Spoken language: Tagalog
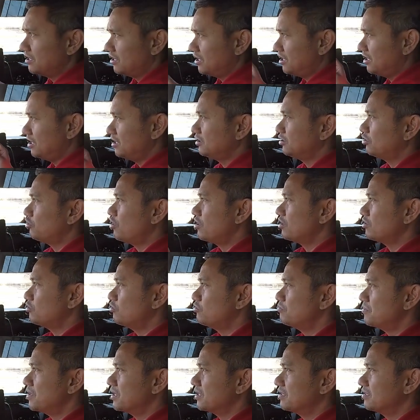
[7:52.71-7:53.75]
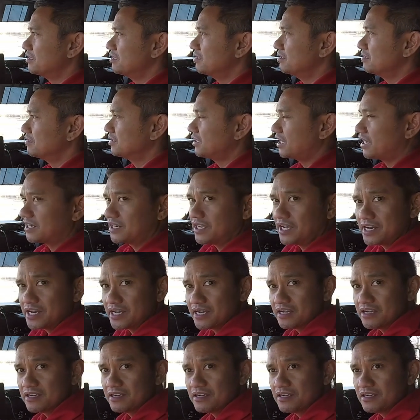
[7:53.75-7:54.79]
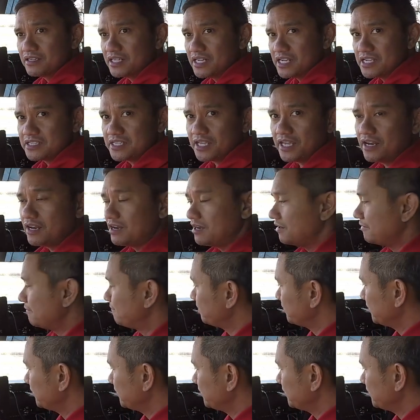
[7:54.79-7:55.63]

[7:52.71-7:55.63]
Hihinto ako, magkarga ng diesel,